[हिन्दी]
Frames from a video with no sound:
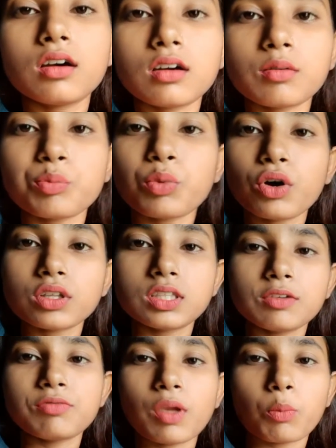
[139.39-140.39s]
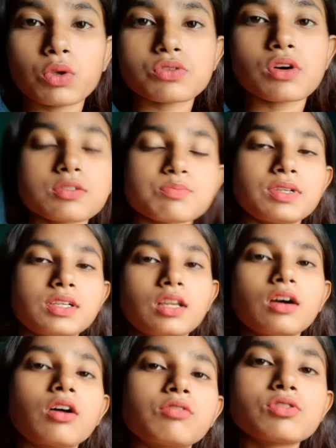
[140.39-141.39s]
बहुत ही फेमस
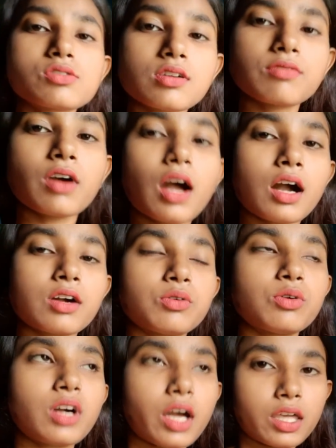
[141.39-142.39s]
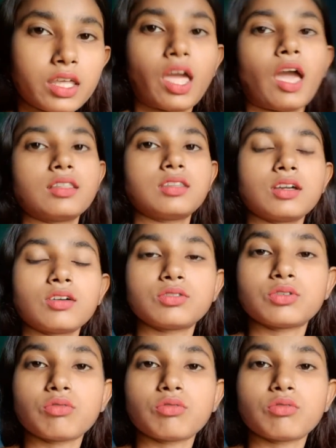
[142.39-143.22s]
हॉस्पिटल है और वो सिर्फ आँखों का ही है आई थिंक